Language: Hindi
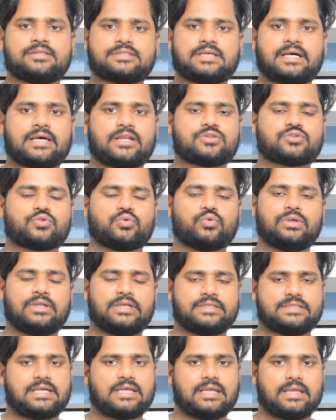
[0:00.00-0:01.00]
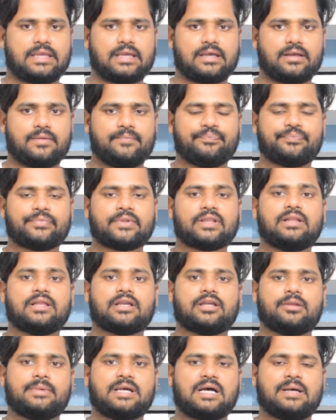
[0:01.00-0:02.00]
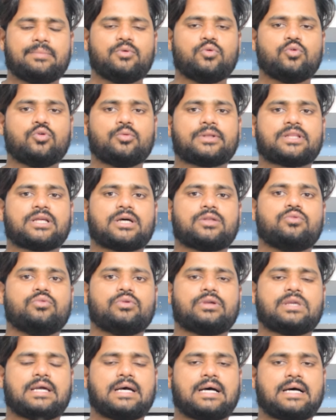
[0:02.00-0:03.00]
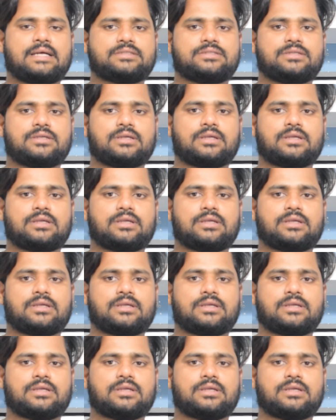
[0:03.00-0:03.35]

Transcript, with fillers: सारस को ले जाया गया लेकिन मैं आप लोगों को बता दूं कि आज